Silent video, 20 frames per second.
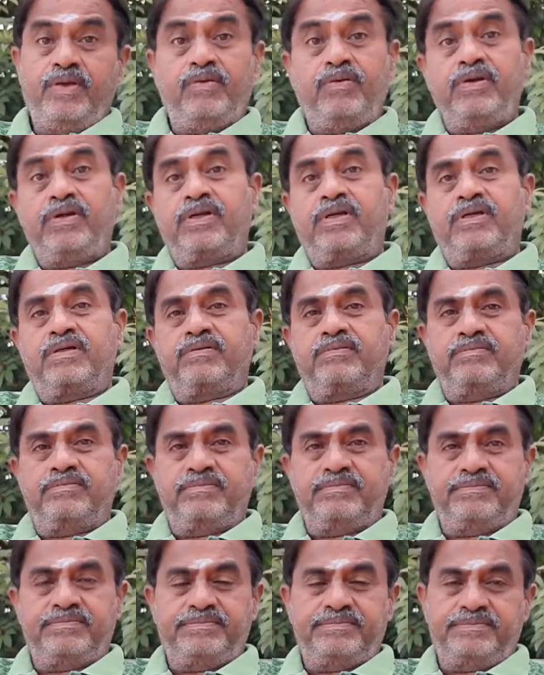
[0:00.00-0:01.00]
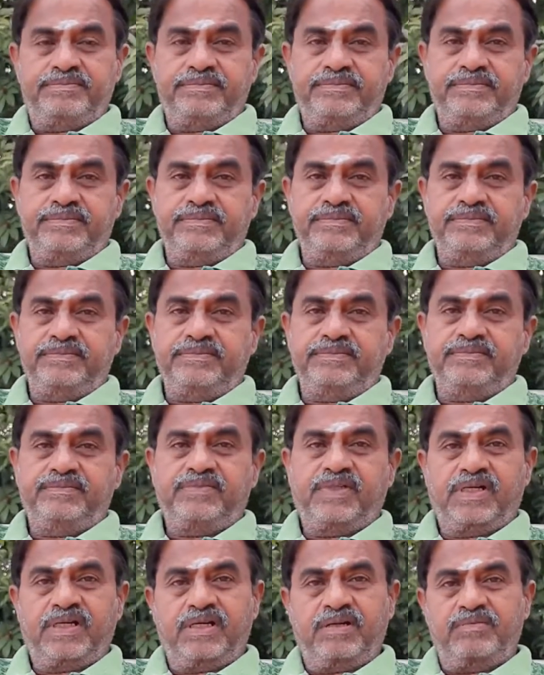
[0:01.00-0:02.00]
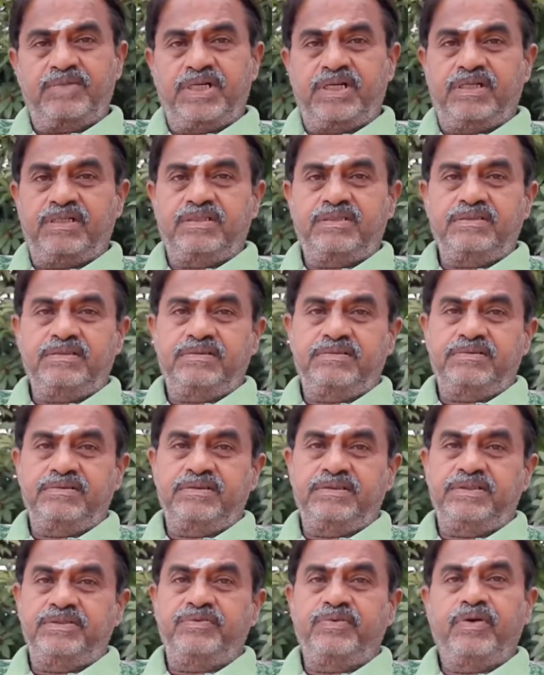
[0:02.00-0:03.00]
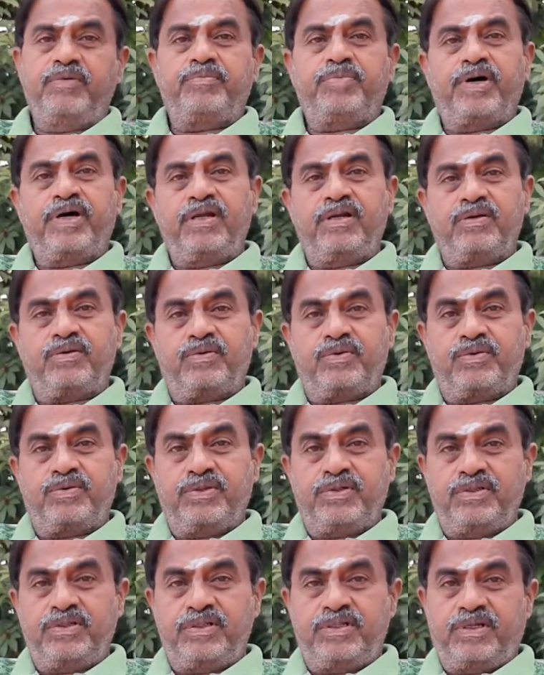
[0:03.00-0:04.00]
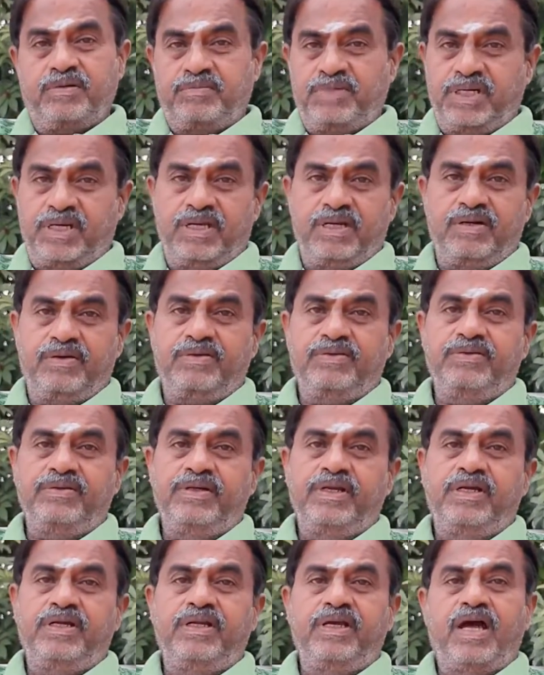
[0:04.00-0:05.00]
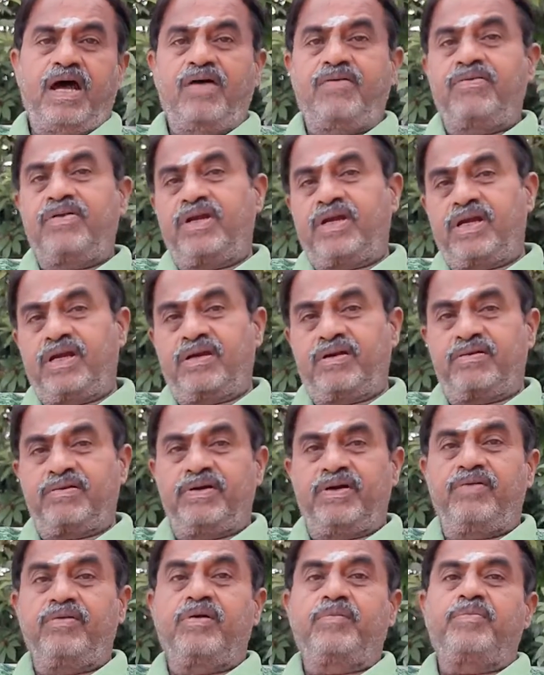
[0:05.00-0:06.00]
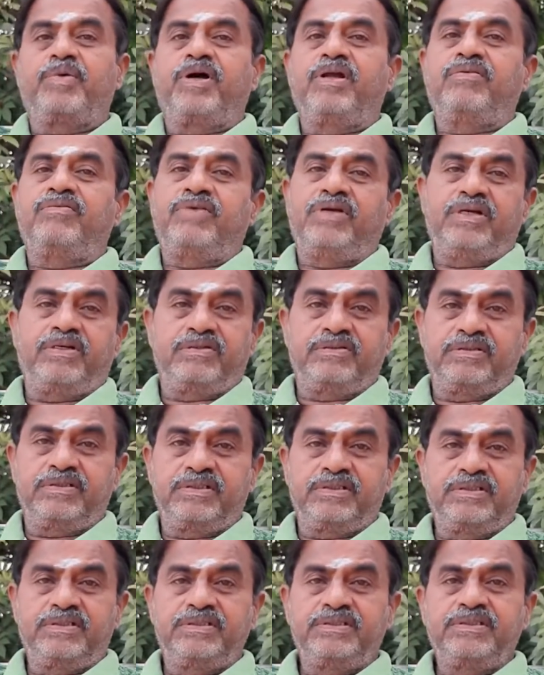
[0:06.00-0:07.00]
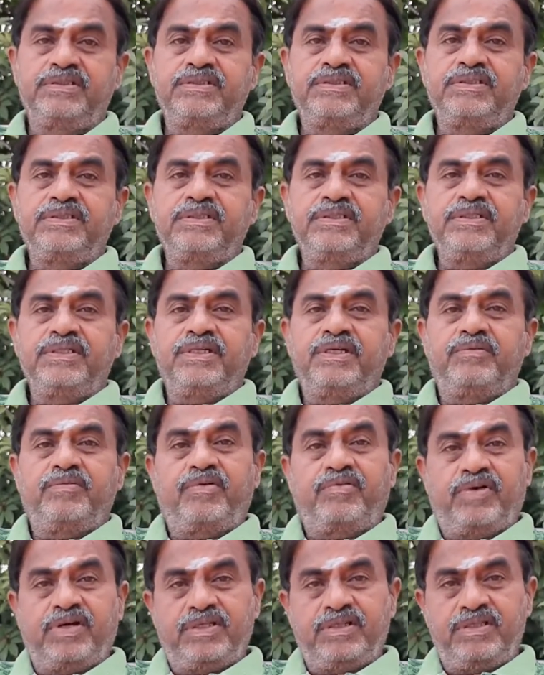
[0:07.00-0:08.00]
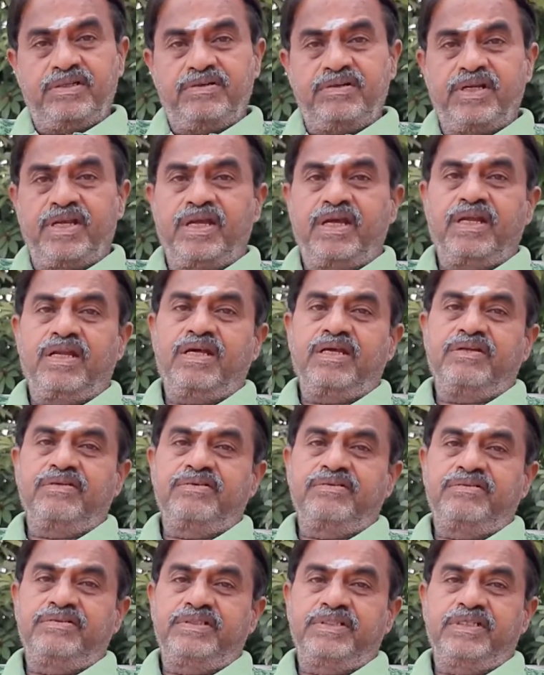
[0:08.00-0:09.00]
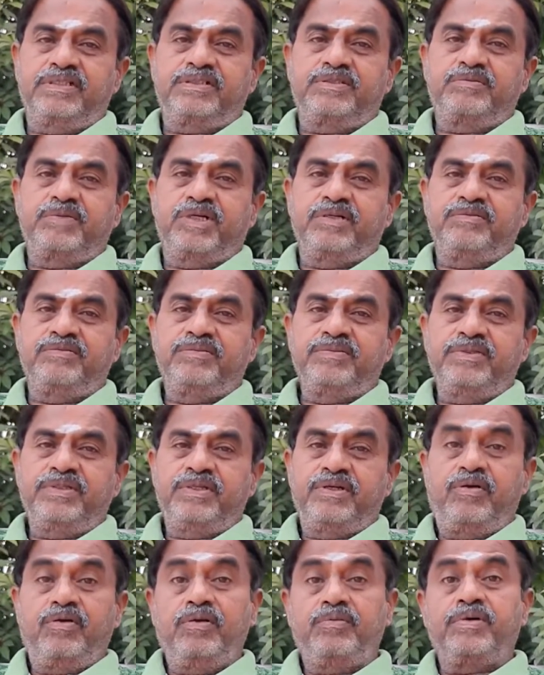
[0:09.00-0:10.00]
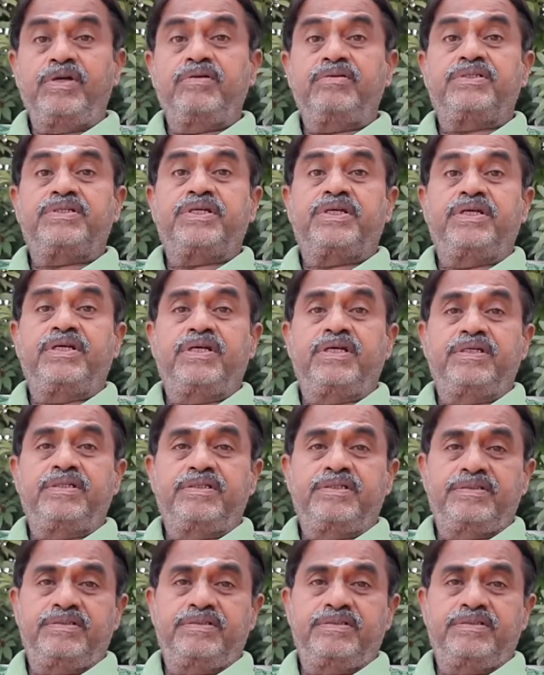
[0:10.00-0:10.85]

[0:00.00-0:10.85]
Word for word: எவ்வளோ இருக்குது வழக்கமாக இவ்வளோ பால் கொடுன்னு நம்ம கேட்கணும் இல்லாட்டி அவர் கேட்கணும் எவ்வளோ பால் வேணும்னு இப்போ வந்தவர் கேட்குறாரு வித்தியாசமாக எவ்வளோ பால் வச்சுருக்கீங்க